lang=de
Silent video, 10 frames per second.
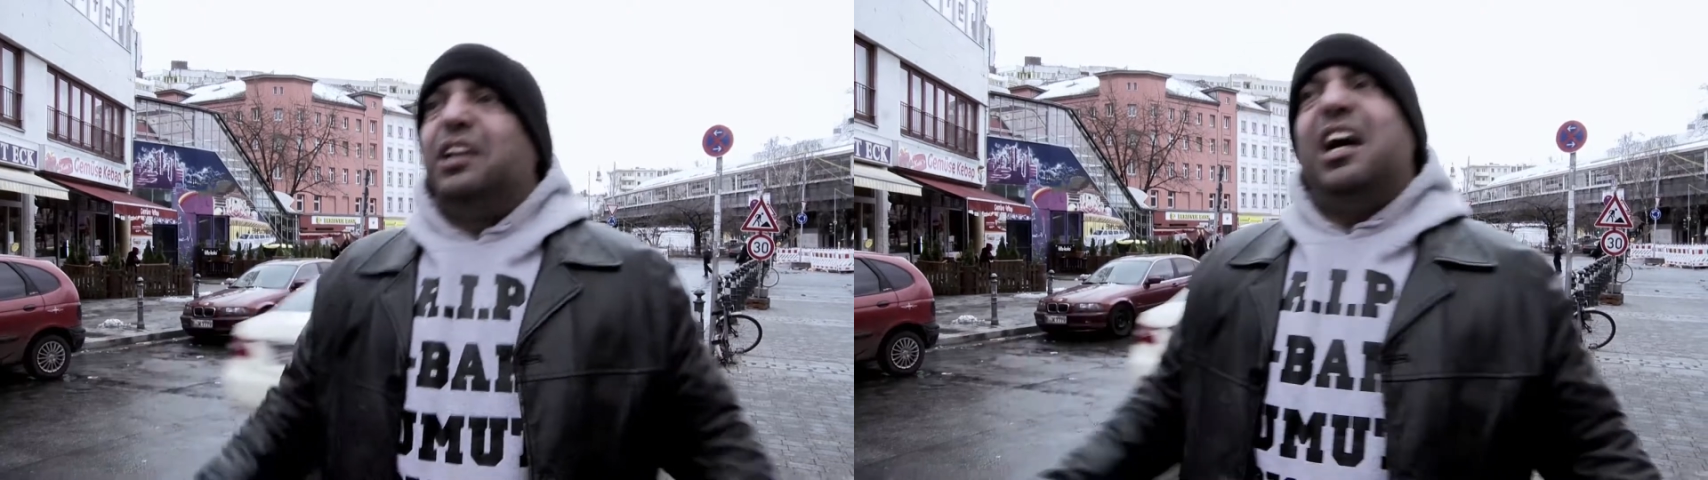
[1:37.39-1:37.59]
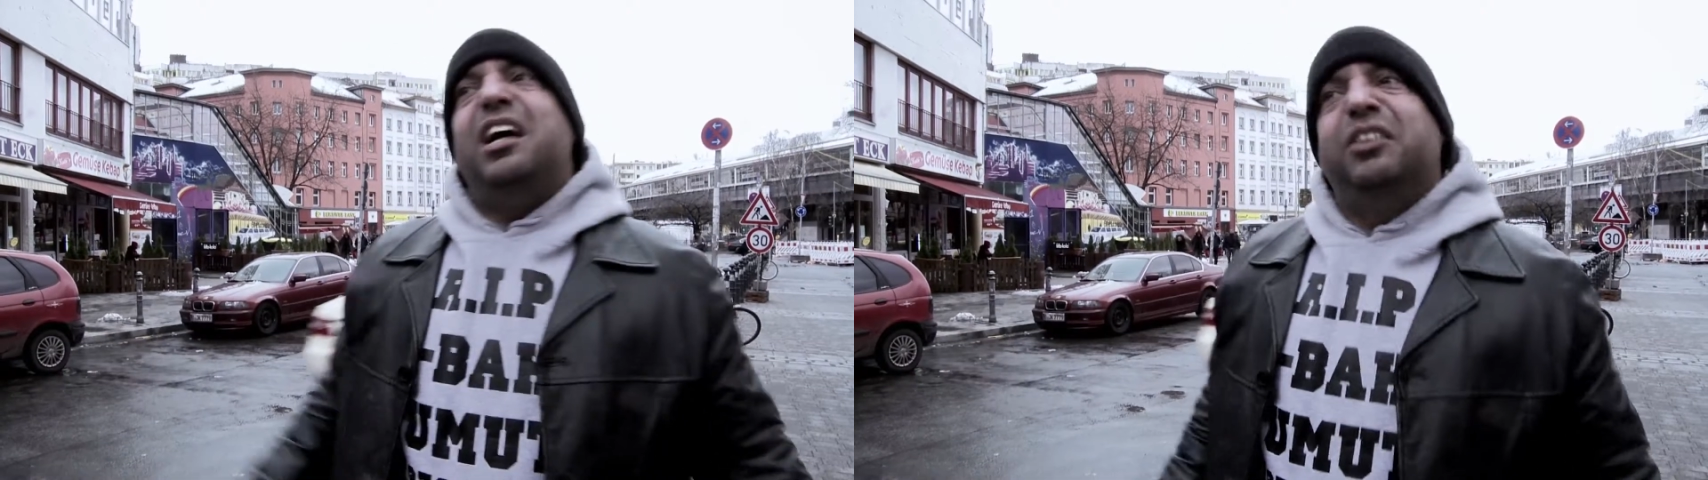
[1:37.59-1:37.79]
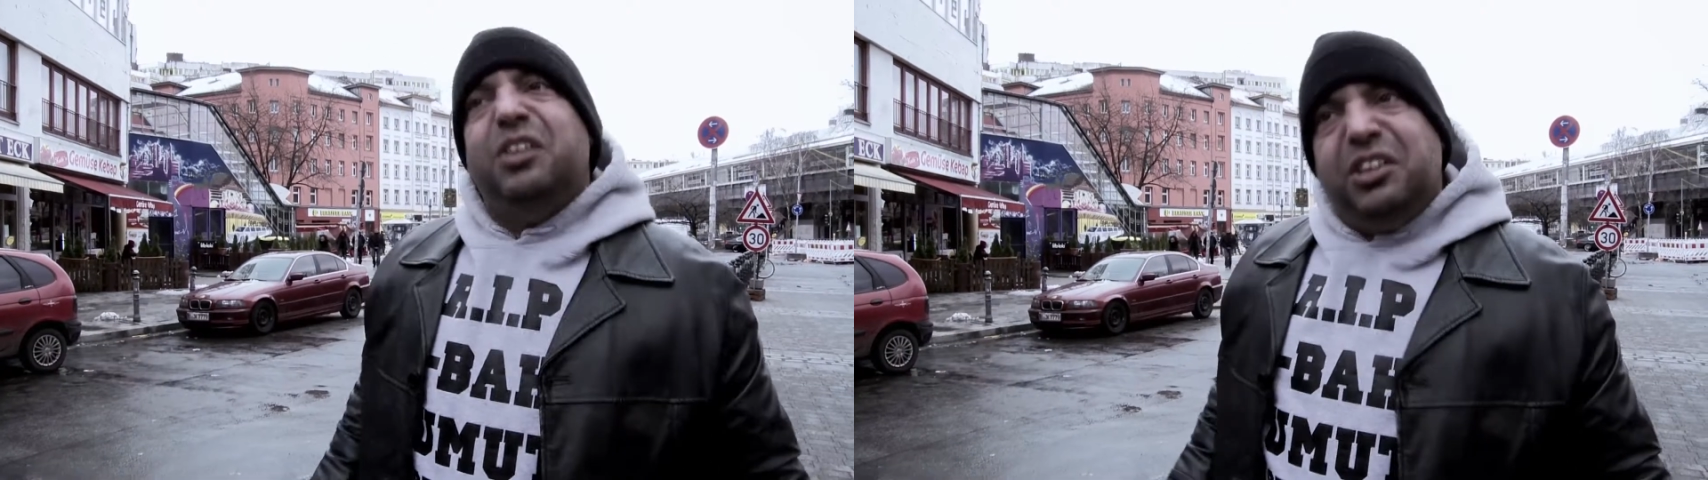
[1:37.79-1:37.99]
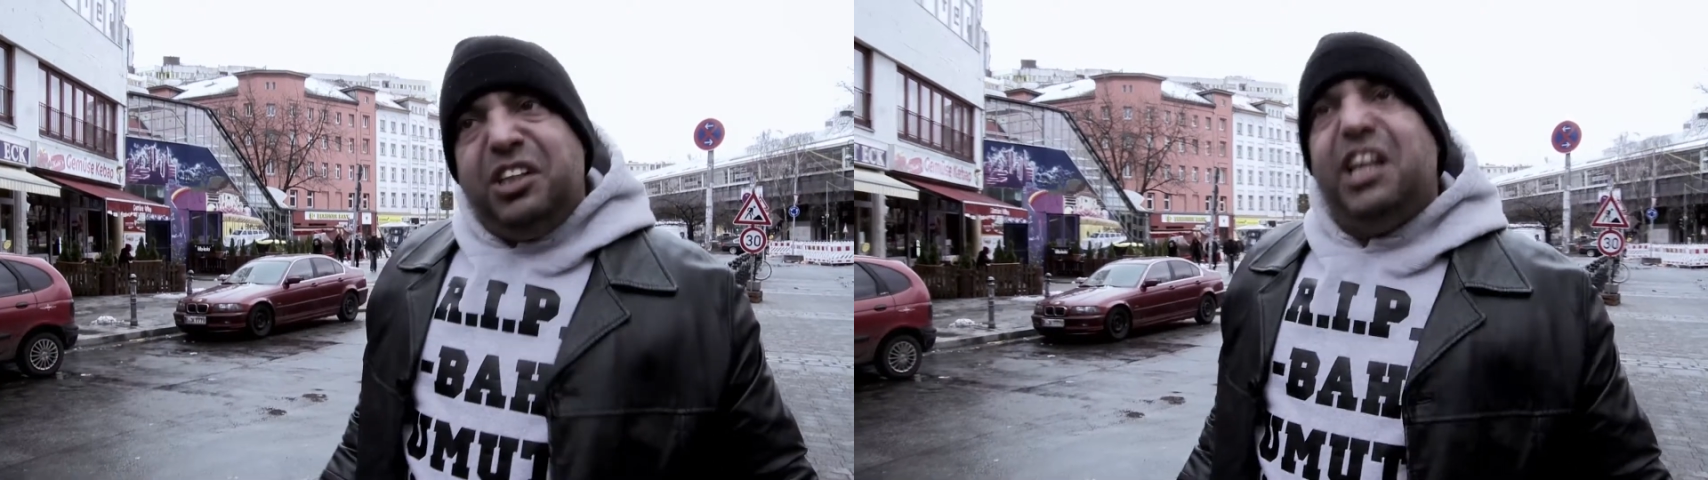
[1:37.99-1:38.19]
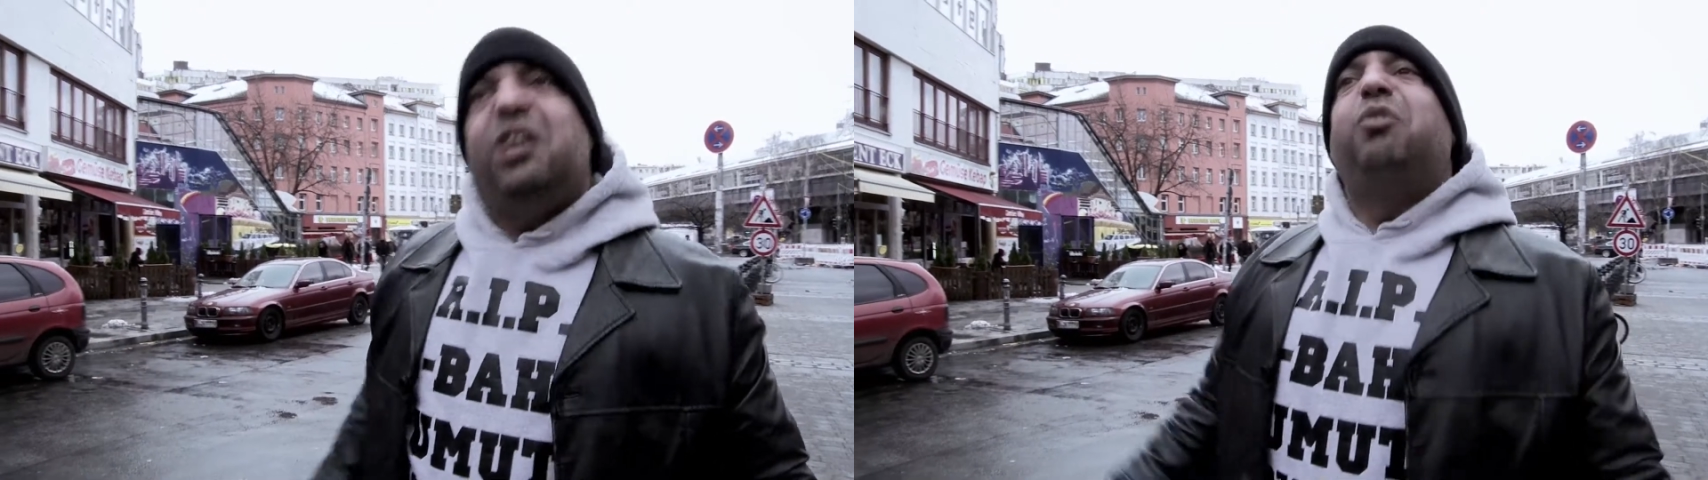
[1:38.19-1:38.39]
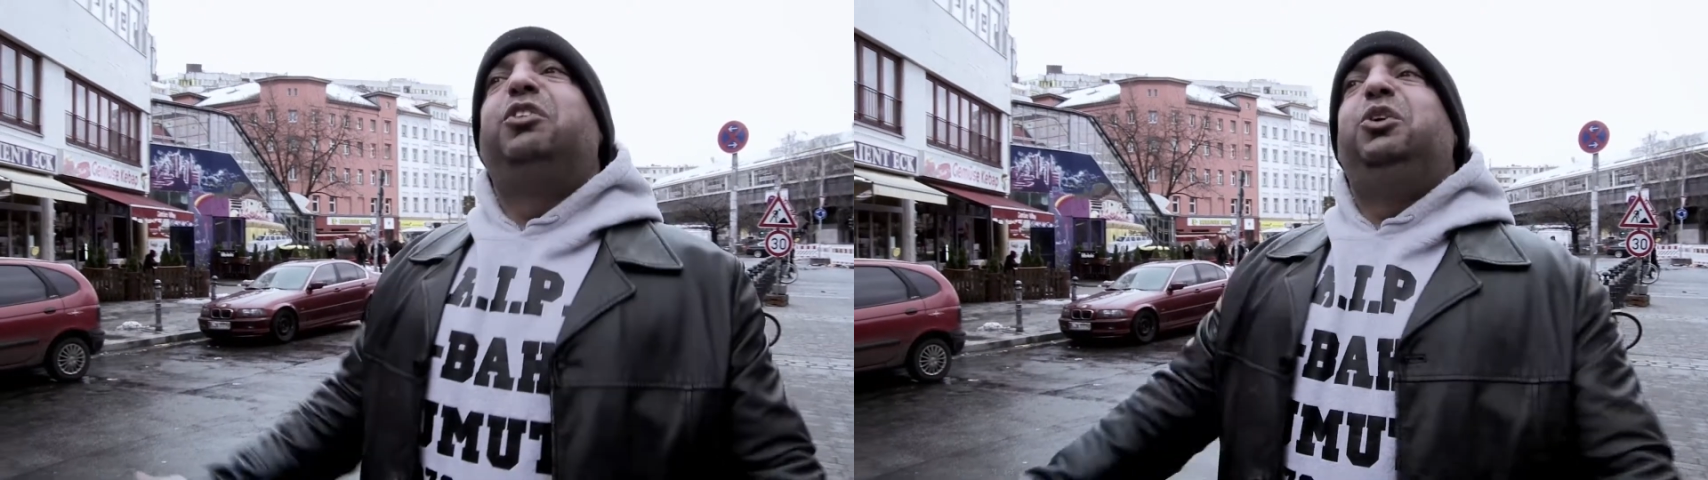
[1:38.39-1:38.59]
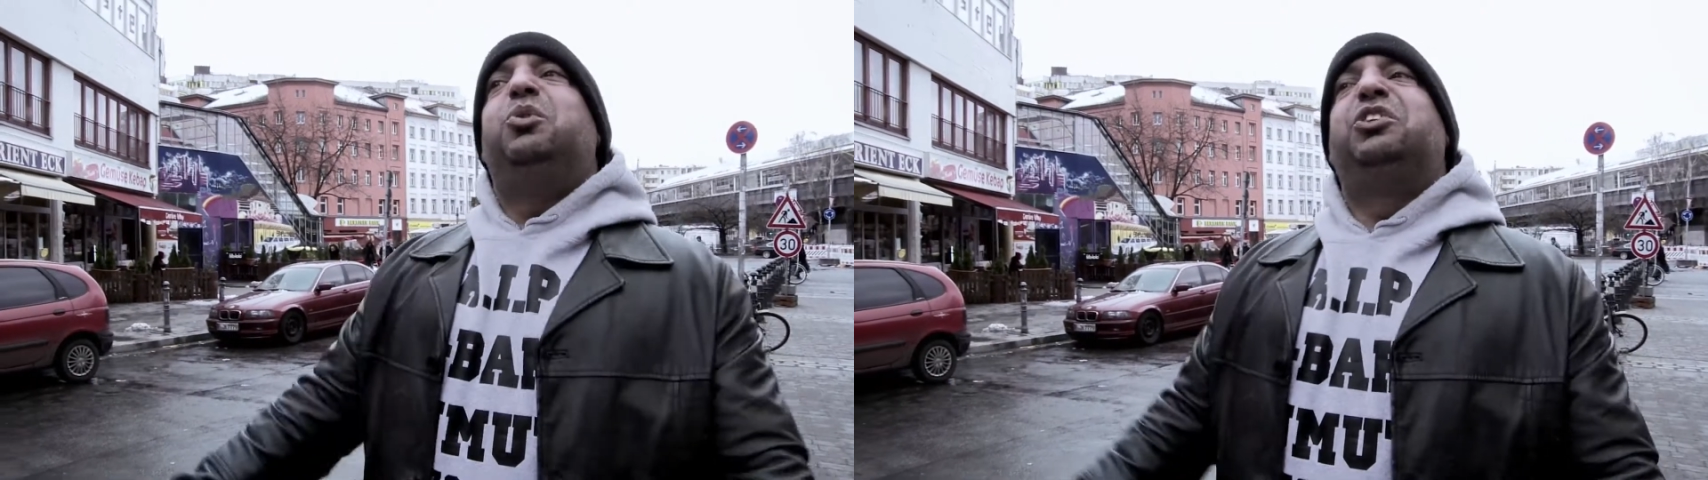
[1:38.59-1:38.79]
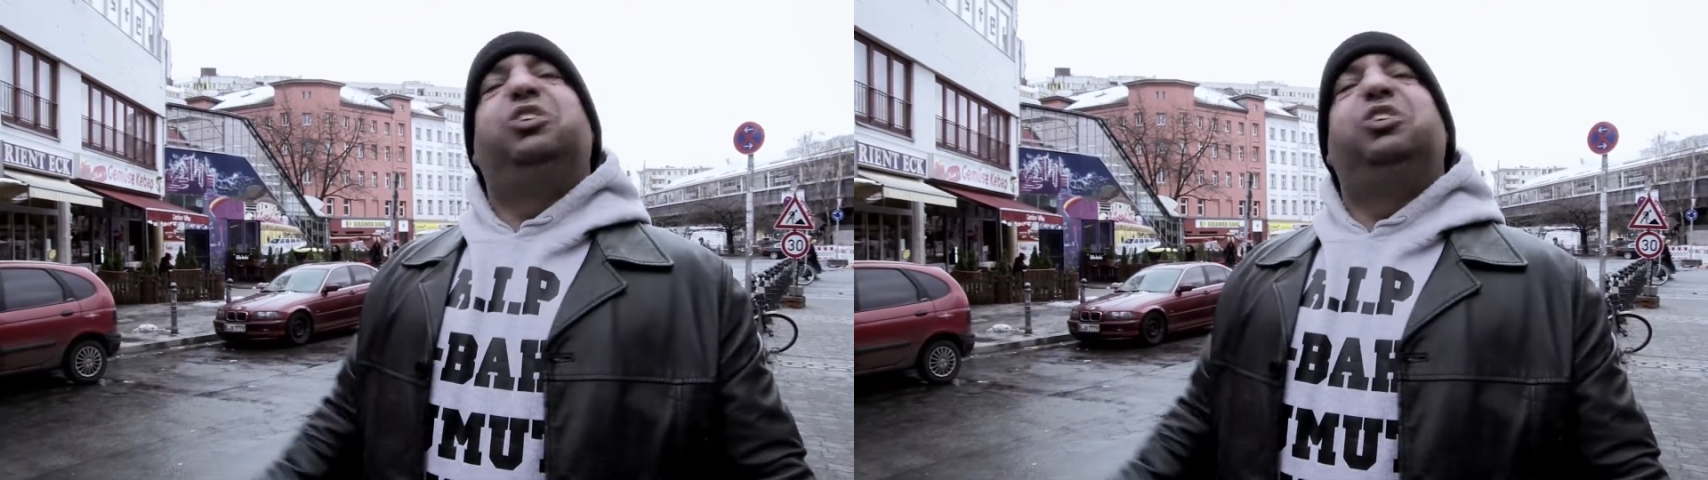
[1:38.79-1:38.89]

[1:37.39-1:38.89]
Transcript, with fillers: dann, die gehen auf die Jungs,